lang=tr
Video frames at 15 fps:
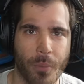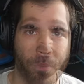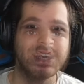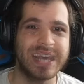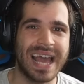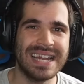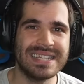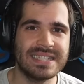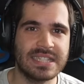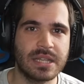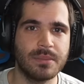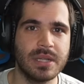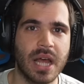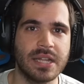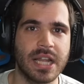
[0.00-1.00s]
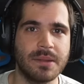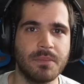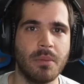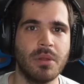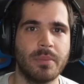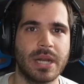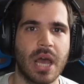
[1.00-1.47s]
Weekendlik sistemini de
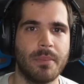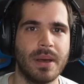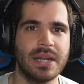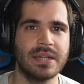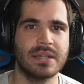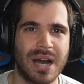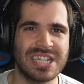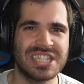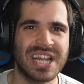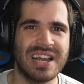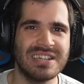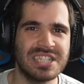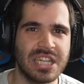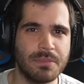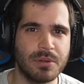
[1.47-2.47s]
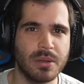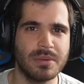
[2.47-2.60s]
anlatmamla beraber başlangıçta